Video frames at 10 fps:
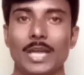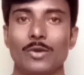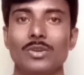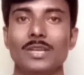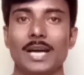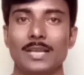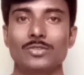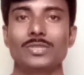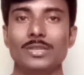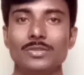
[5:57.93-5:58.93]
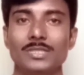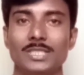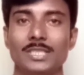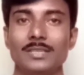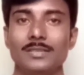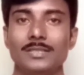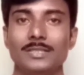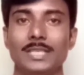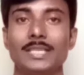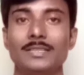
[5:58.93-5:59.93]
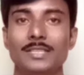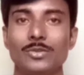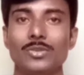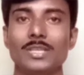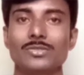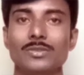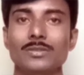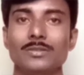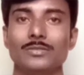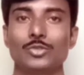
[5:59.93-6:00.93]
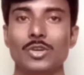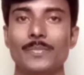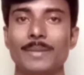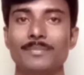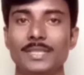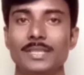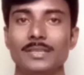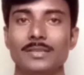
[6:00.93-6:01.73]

এখন আলোচনা করছি যে এই ত্রিকোণাসন যোগব্যায়ামটি